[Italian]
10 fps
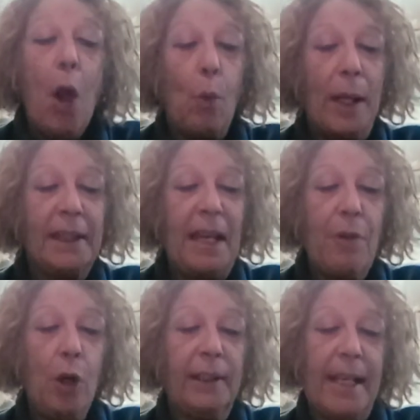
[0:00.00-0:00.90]
Quante
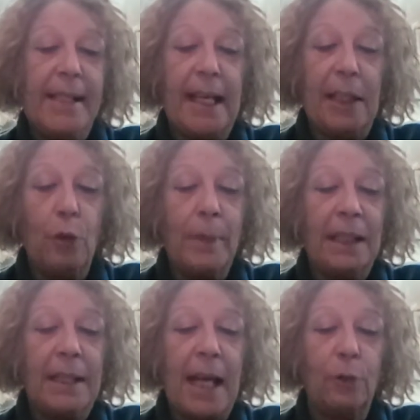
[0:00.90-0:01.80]
volte si era
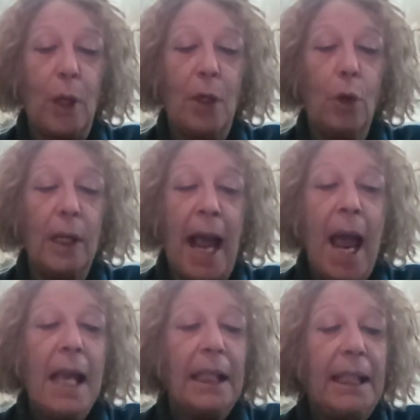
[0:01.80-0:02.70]
domandato allora
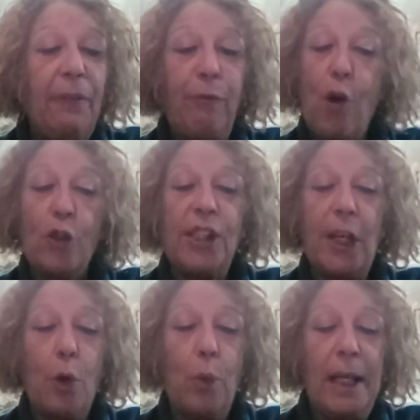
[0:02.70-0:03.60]
chi
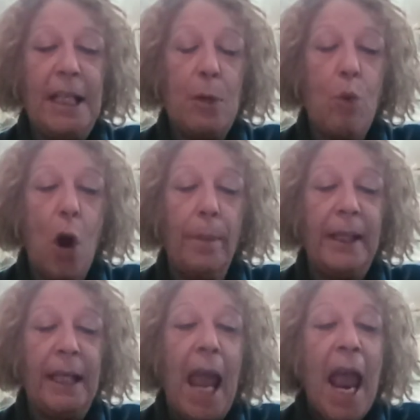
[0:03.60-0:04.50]
fossero quegli
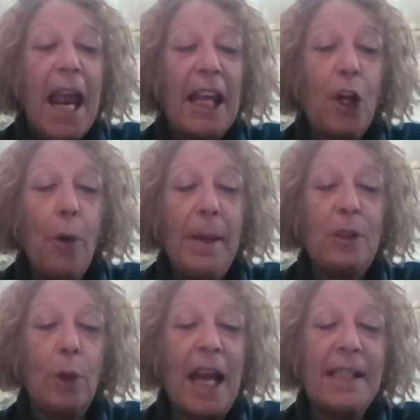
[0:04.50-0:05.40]
uomini e come
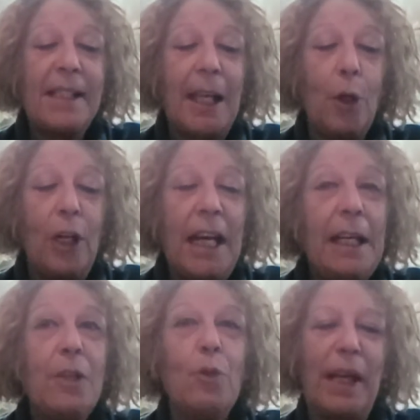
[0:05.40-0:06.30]
suonassero le
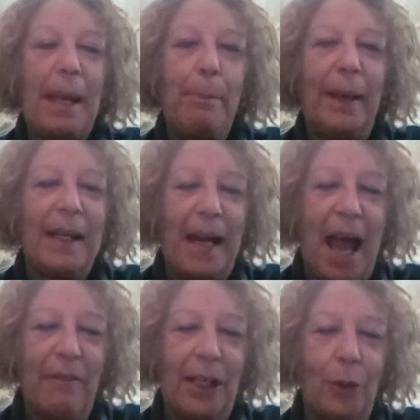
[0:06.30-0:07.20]
lingue che
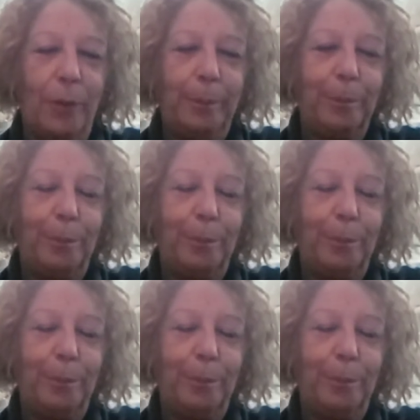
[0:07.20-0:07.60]
parlavano.